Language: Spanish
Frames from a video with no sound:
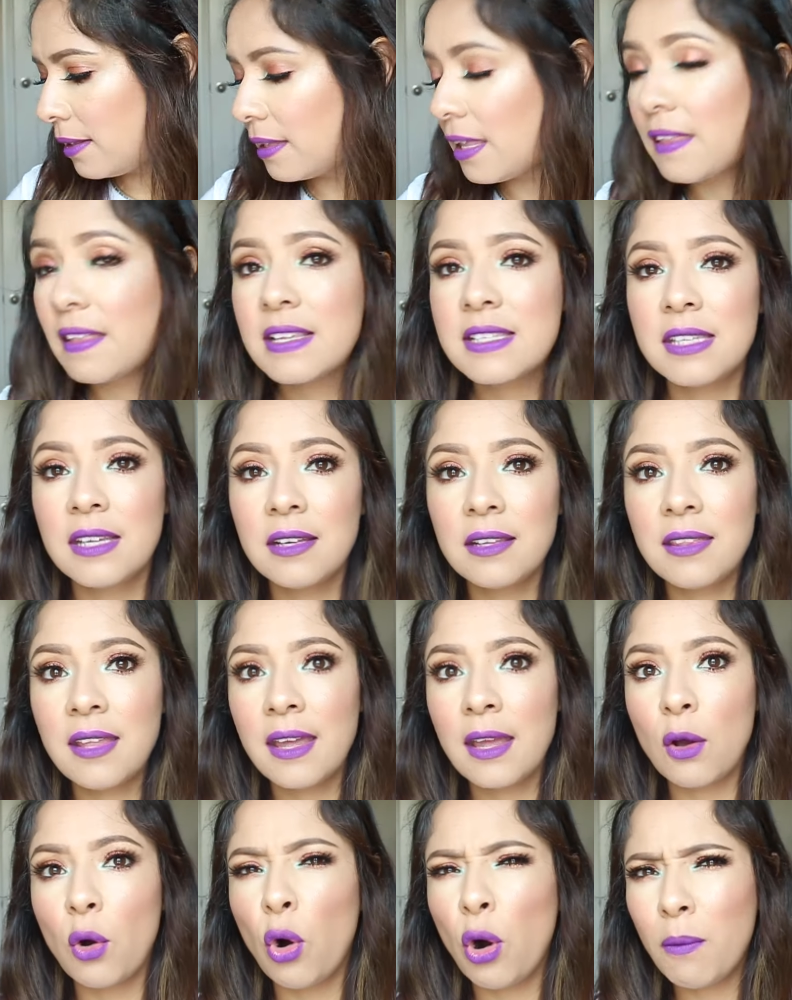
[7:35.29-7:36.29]
decir
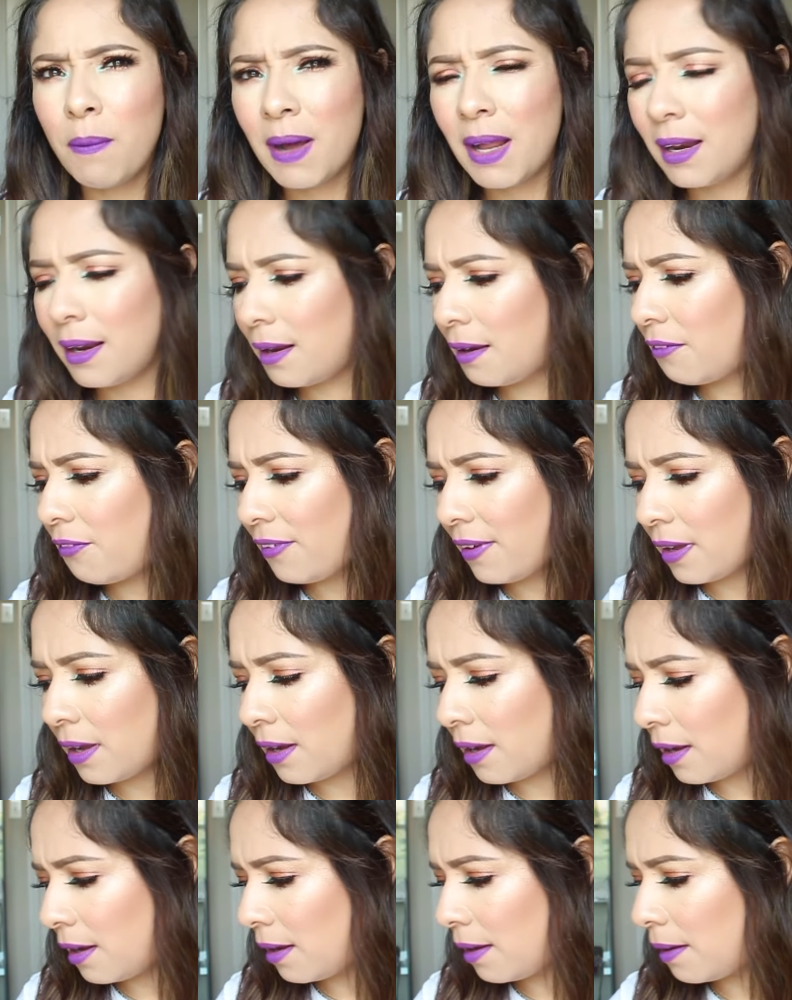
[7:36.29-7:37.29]
de oval
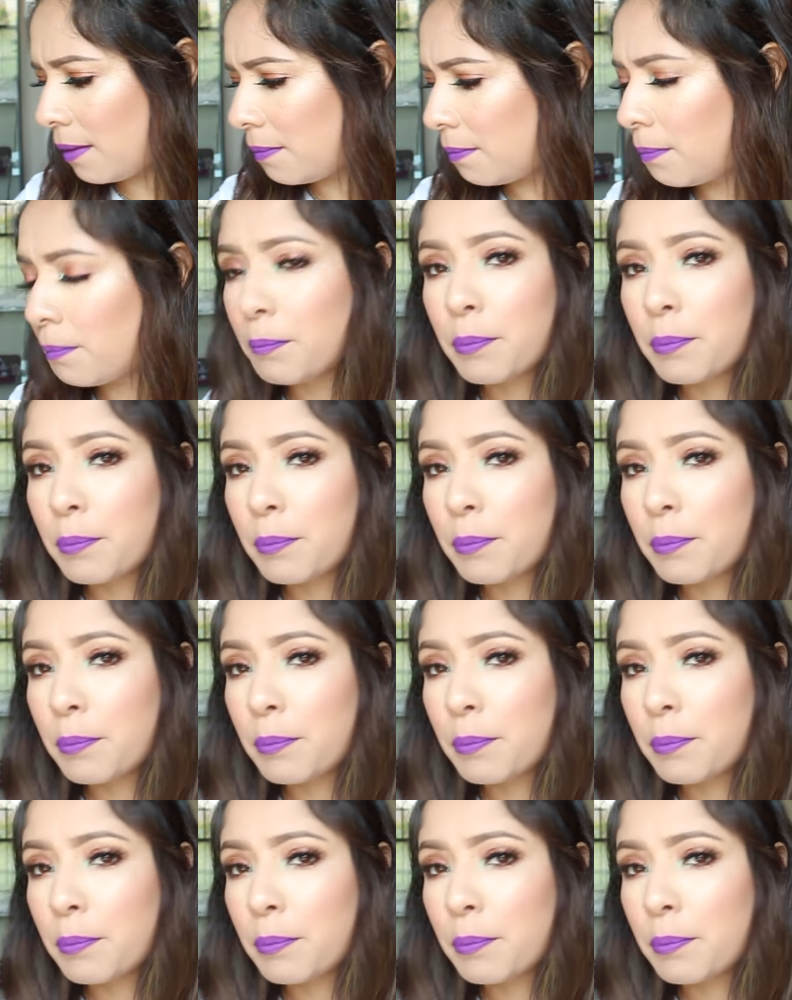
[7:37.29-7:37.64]
ah,